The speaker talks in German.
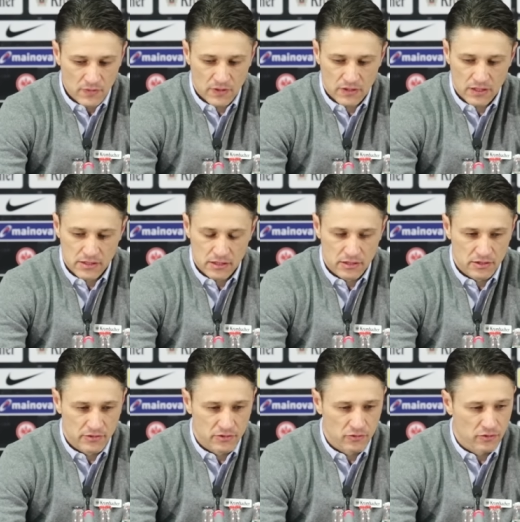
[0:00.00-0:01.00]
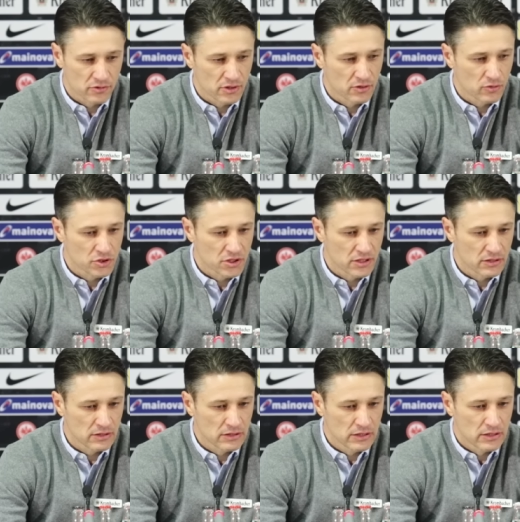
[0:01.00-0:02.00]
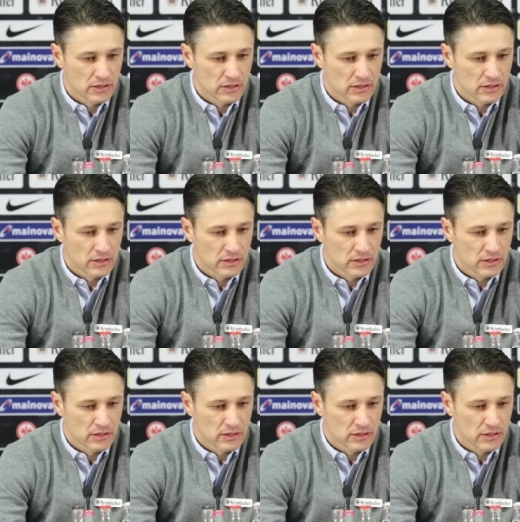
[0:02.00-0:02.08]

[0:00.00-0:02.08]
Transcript: der Tatsache, dass wir so unter Druck standen,